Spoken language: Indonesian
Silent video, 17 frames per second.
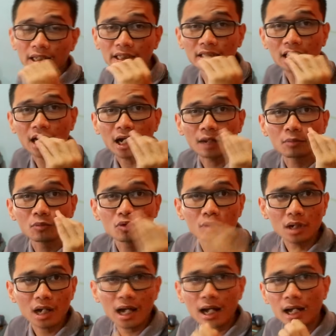kita akan
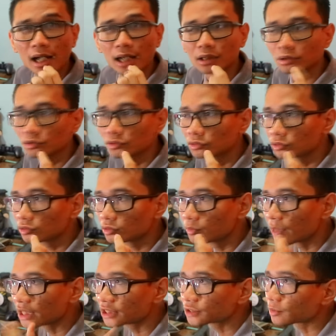buka
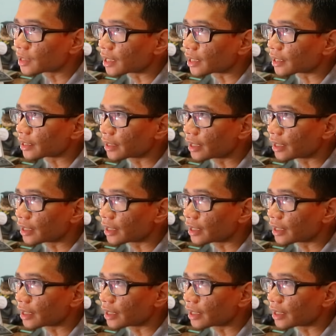Antutu Benchmark.